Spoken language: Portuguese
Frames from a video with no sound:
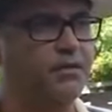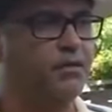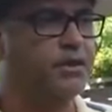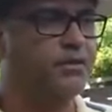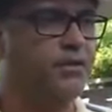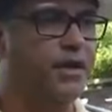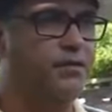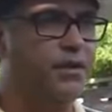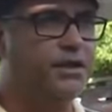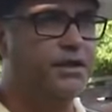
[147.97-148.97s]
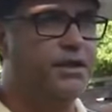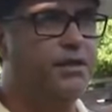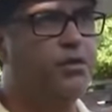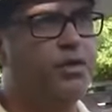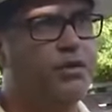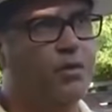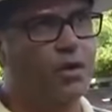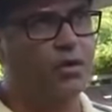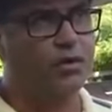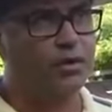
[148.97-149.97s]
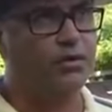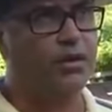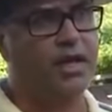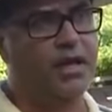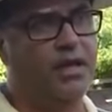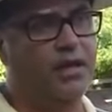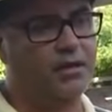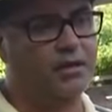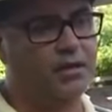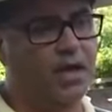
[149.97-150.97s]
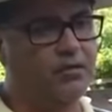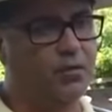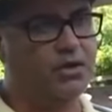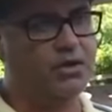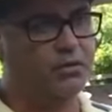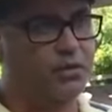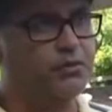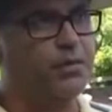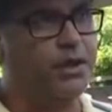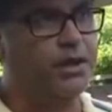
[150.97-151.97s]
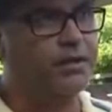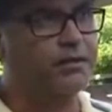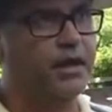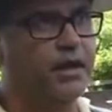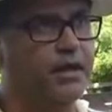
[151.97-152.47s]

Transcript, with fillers: você vai impedir que o animal, que, o, que, a, que a mosca se multiplique, né?